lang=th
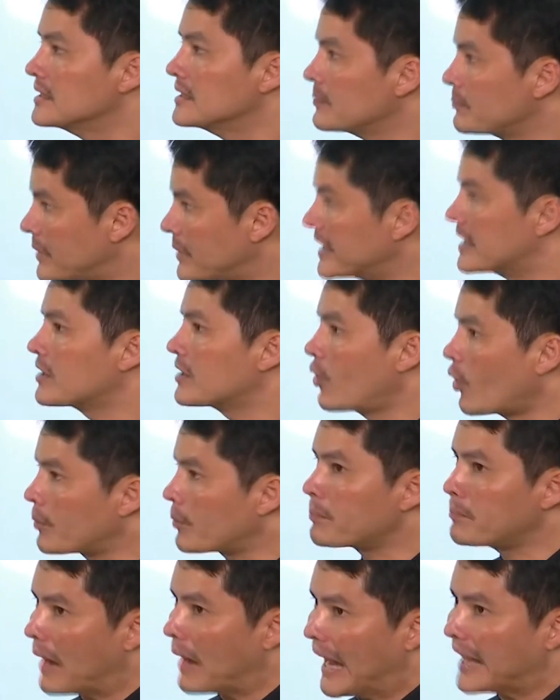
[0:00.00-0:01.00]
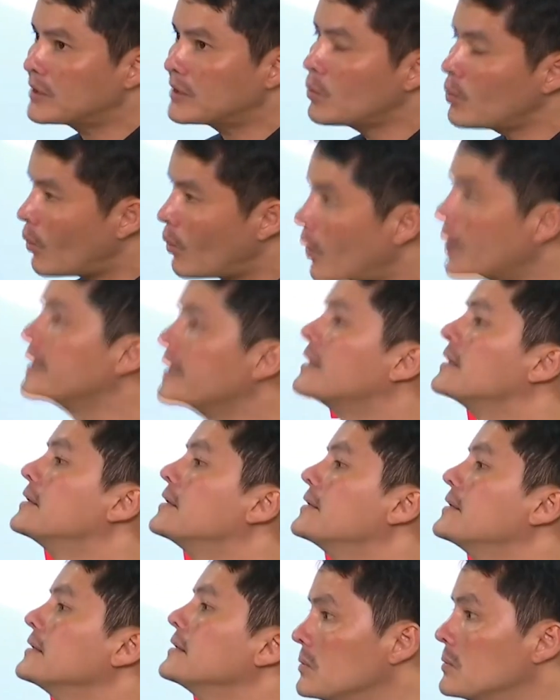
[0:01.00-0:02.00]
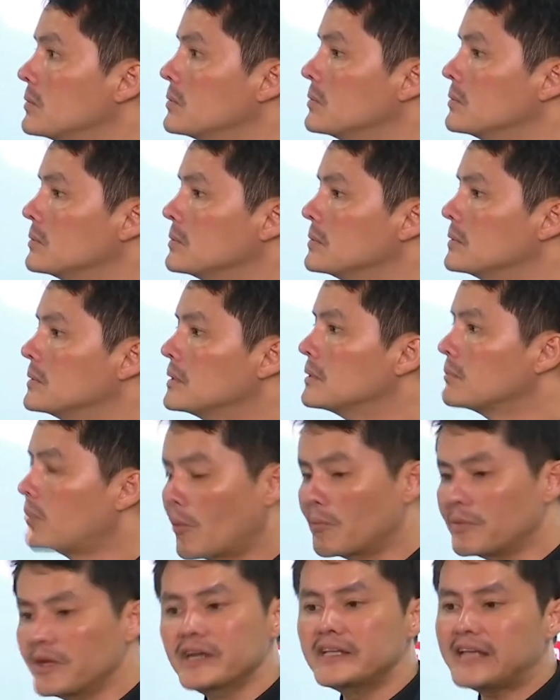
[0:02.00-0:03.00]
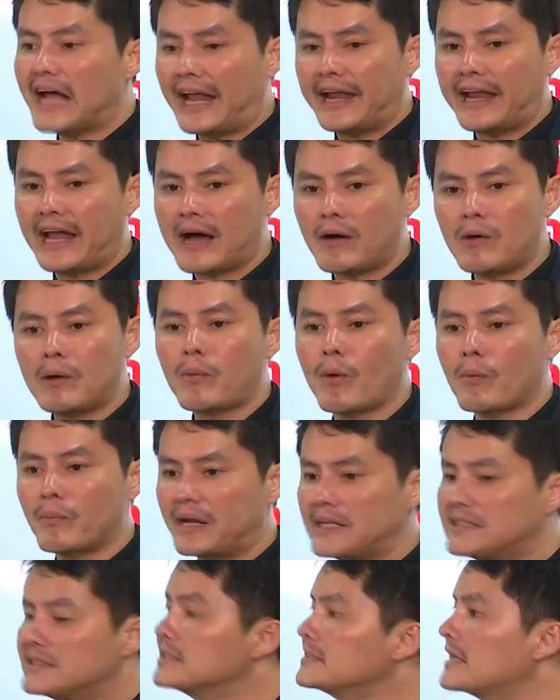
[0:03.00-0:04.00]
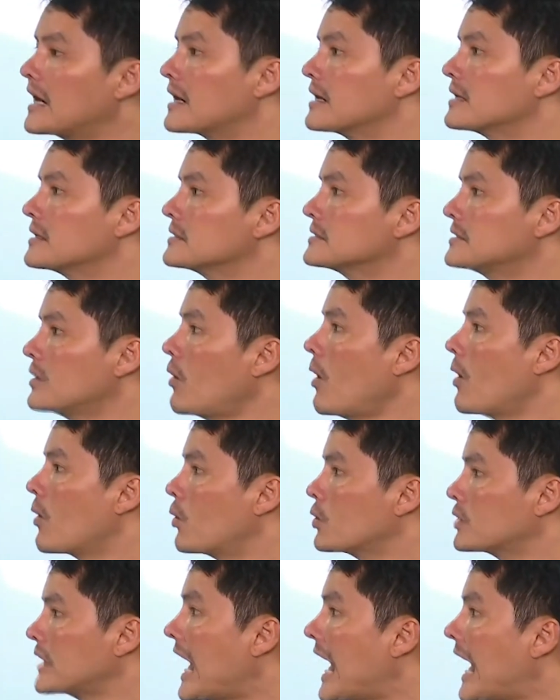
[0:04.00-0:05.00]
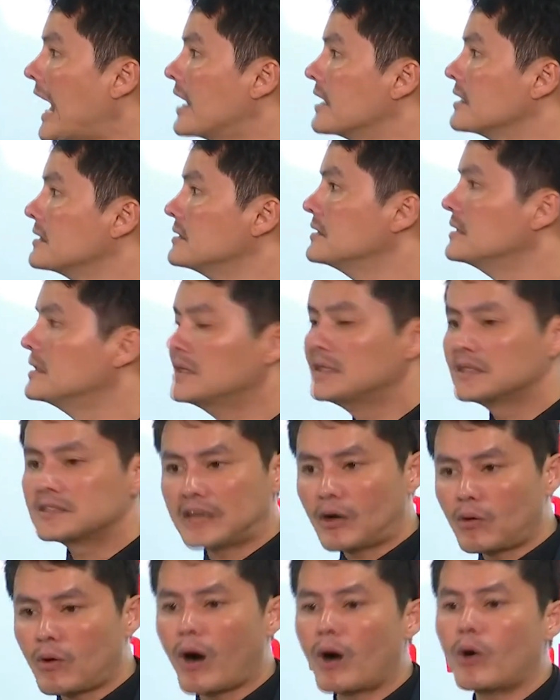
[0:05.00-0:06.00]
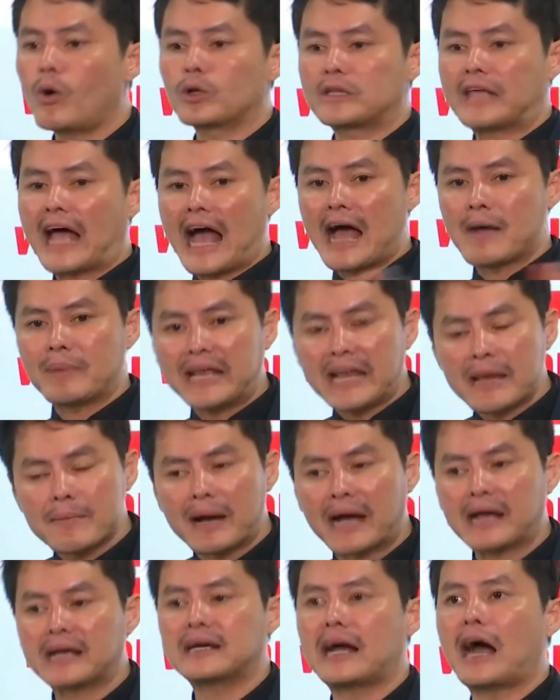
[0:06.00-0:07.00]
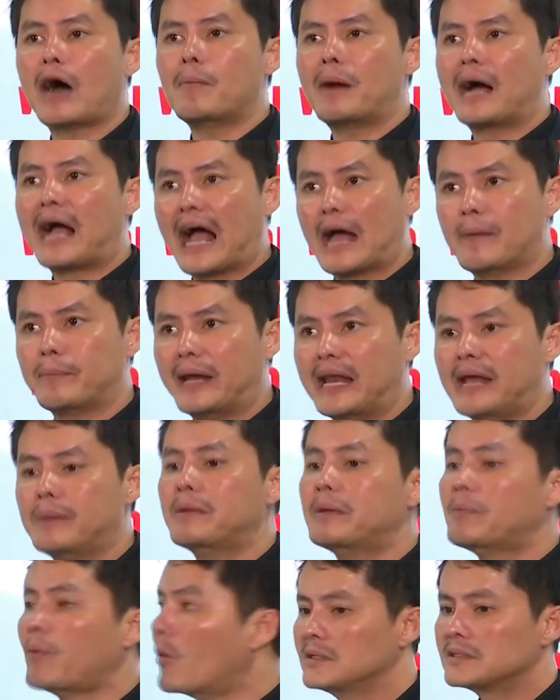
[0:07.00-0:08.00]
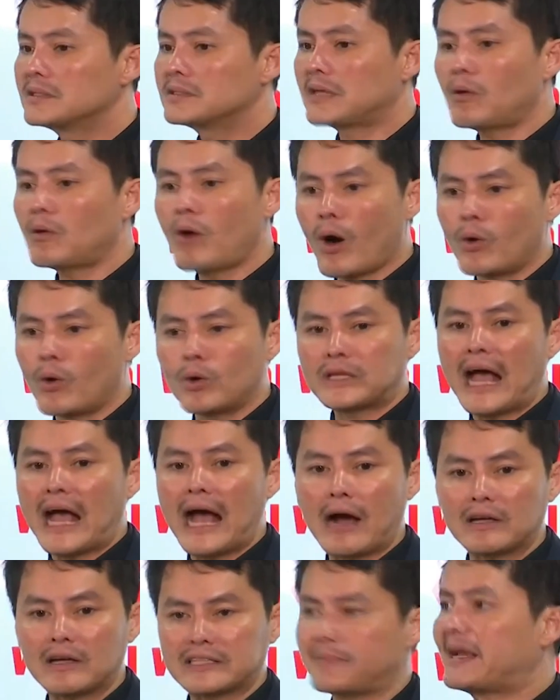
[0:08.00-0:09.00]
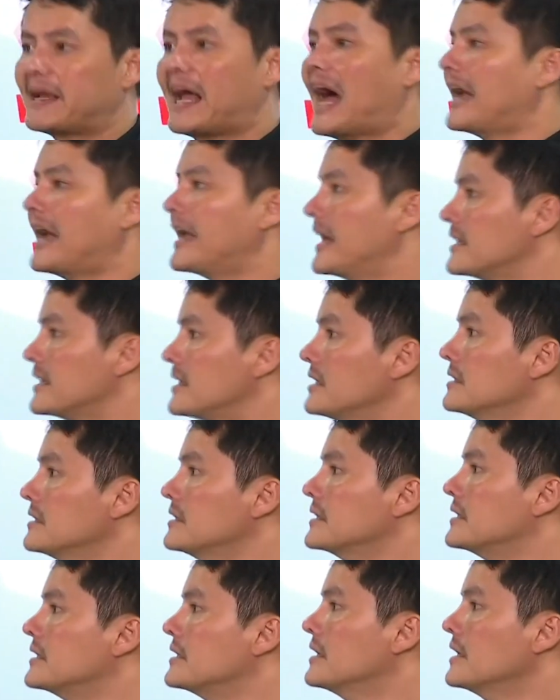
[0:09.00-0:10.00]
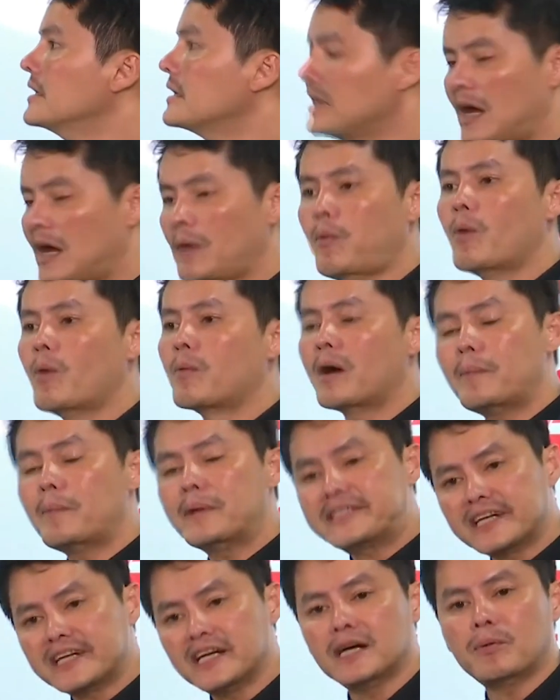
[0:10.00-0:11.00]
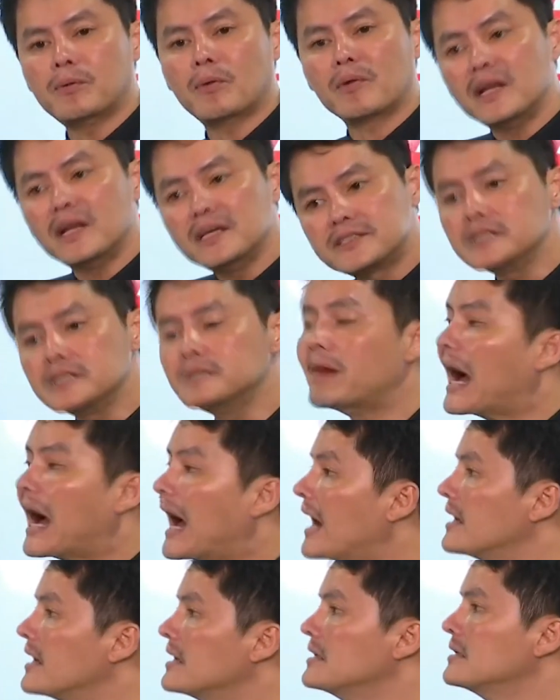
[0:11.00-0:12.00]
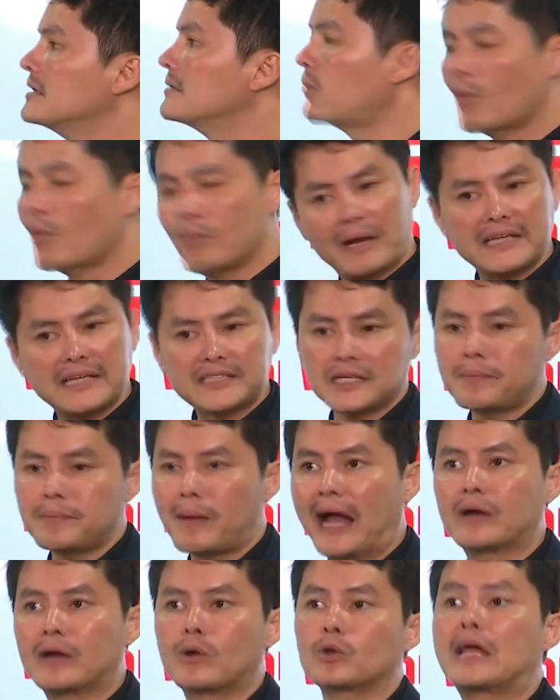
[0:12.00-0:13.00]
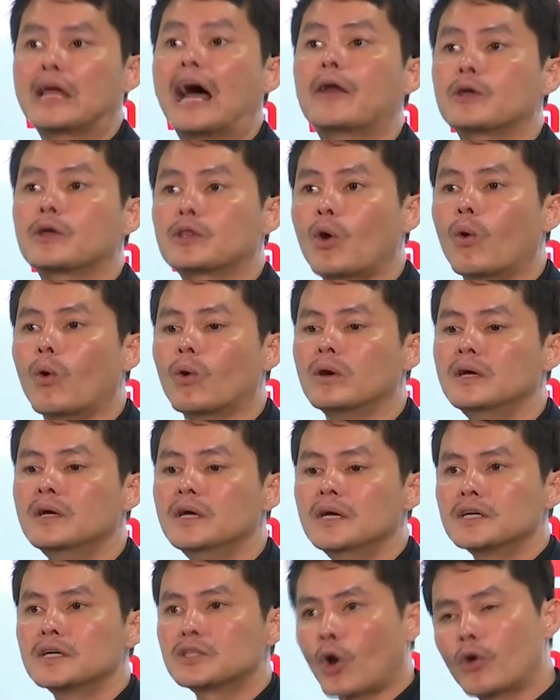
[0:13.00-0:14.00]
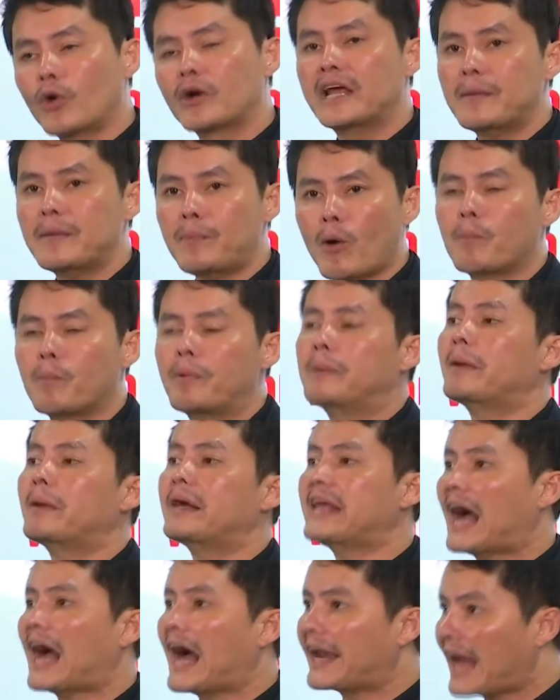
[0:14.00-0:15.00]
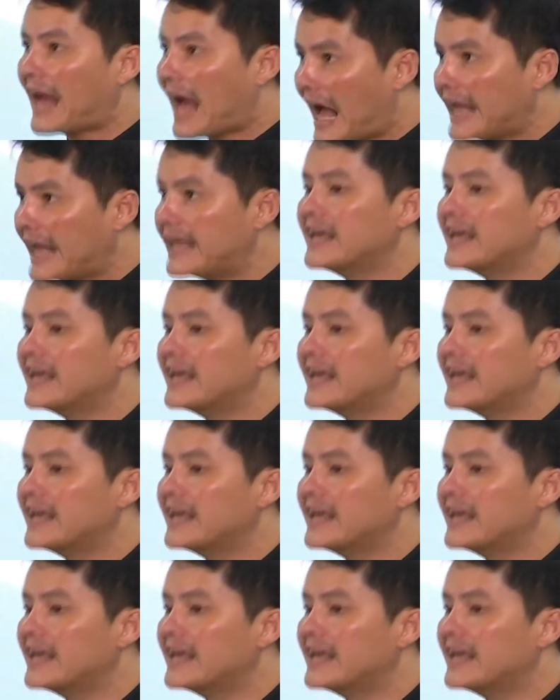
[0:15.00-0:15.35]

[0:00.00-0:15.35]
ผิดกฎหมายทุกคนผมยืนยันนะว่าผมไม่ได้ซื้อจากเจ้าของโควต้าเจ้าของโควต้าไม่ได้มาเอามาขายเป็นเล่มให้ผมเจ้าของโควต้าเขาจะไปขายเองที่อื่นแล้วผมก็ไปเจอผมก็เลยซื้อมาผมไม่ได้ซื้อผ่านโควต้าโดยตรงนี้ผมเป็นพยานให้